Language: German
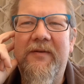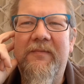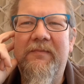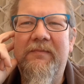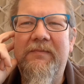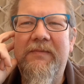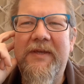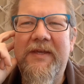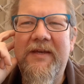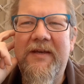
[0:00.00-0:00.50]

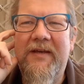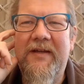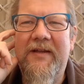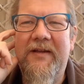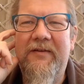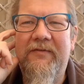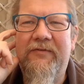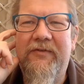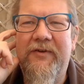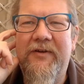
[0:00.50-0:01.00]

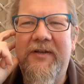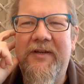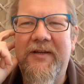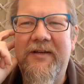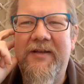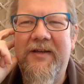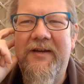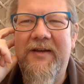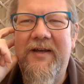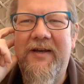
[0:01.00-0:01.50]
Michael von Gran
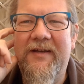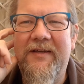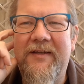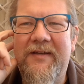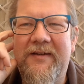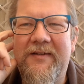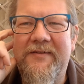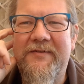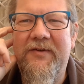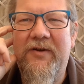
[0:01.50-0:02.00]
Canaria
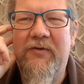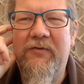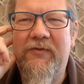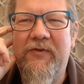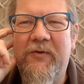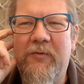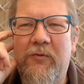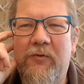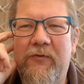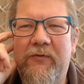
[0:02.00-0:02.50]
dazu
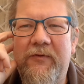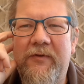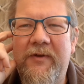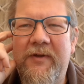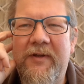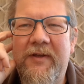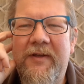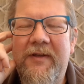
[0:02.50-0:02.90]
aufgerufen,